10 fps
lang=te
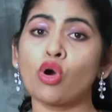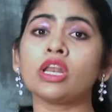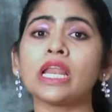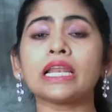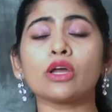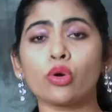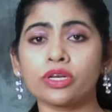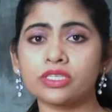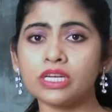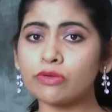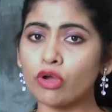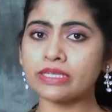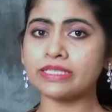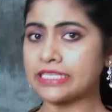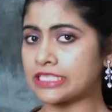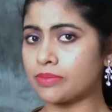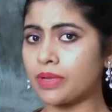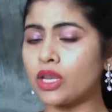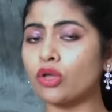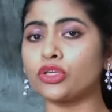మోహన్ లాల్ ఒరిజినల్ వాయిస్ ఈ
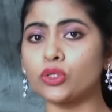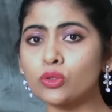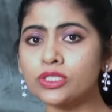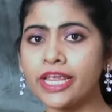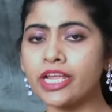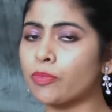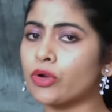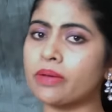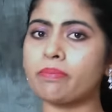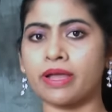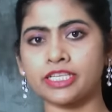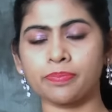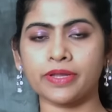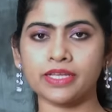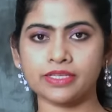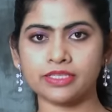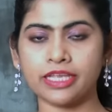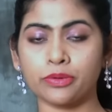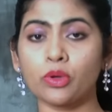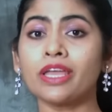సినిమాలో యూజ్ చేయకపోవడం మంచి పనే
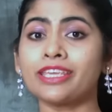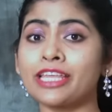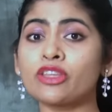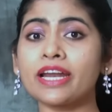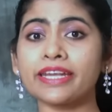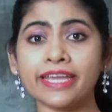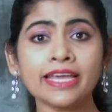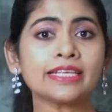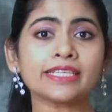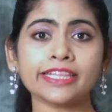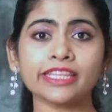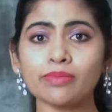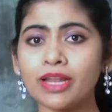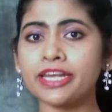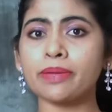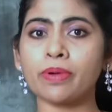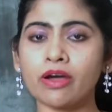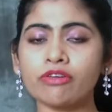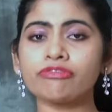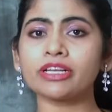చేశారు ఎందుకంటే సత్యం లాంటి
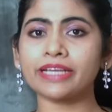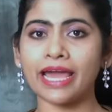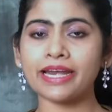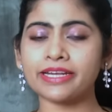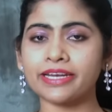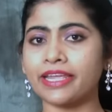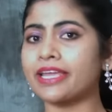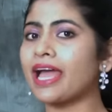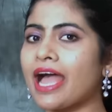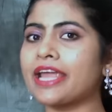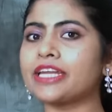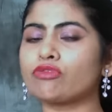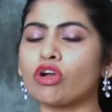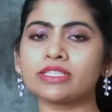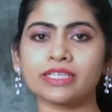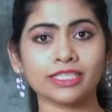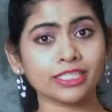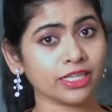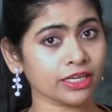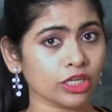పవర్ఫుల్ క్యారెక్టర్కి ఆయన వాయిస్
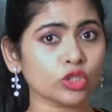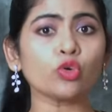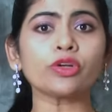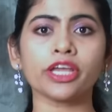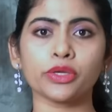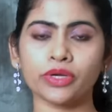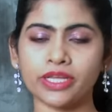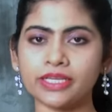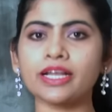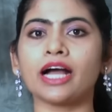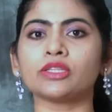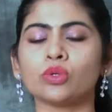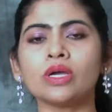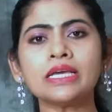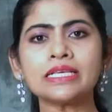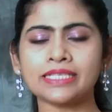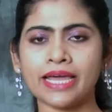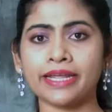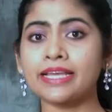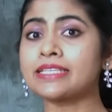ఖచ్చితంగా సూట్ అయి ఉండేది కాదు
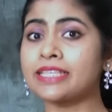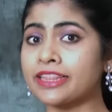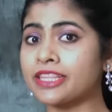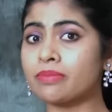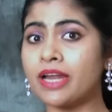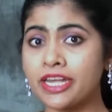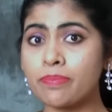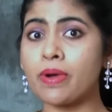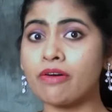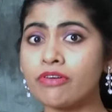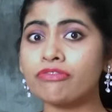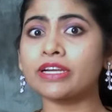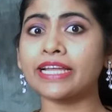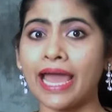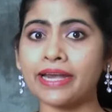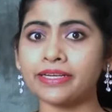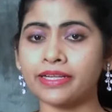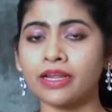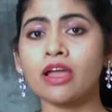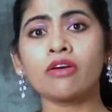సరే సత్యం లాంటి పవర్ఫుల్
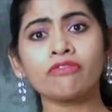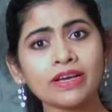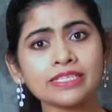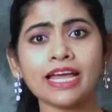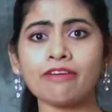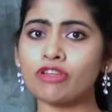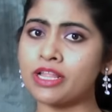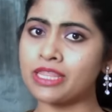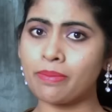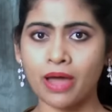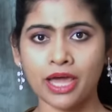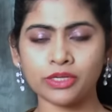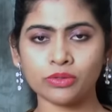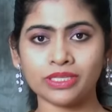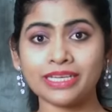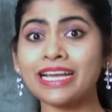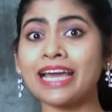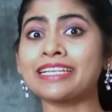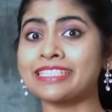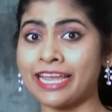క్యారెక్టర్ ఫస్ట్ హాఫ్లో అంతా బాగానే ఉంది
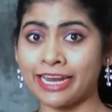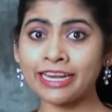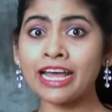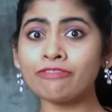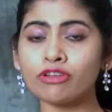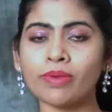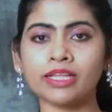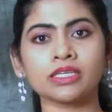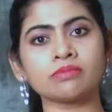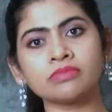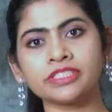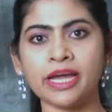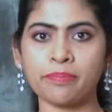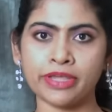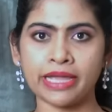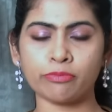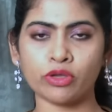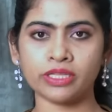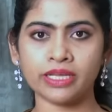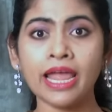కానీ సెకండ్ హాఫ్లో మాత్రం డమ్మీ
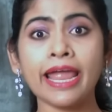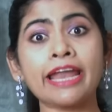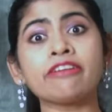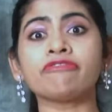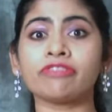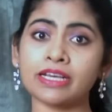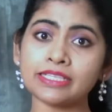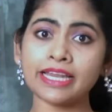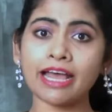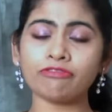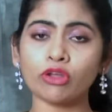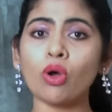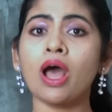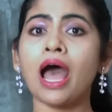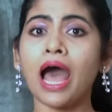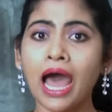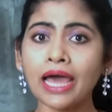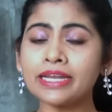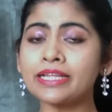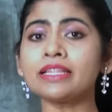అయిపోయింది అండ్ ఫస్ట్ హాఫ్లో
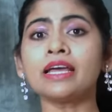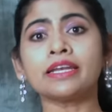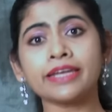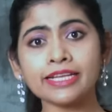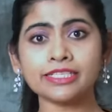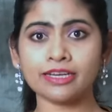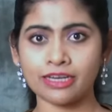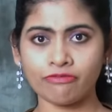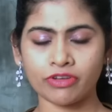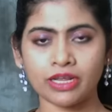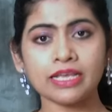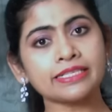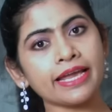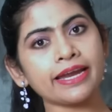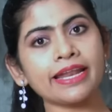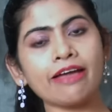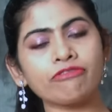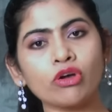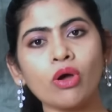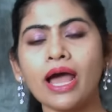ఆనంద్ నేచర్ లవ్వర్ సెకండ్
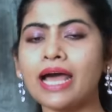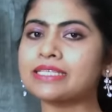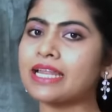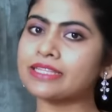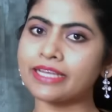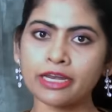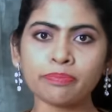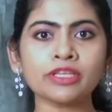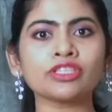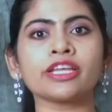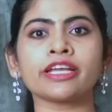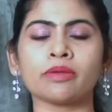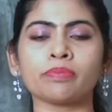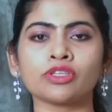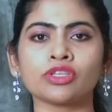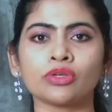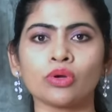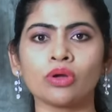హాఫ్లో అసలు అది కనిపించనే కనిపించదు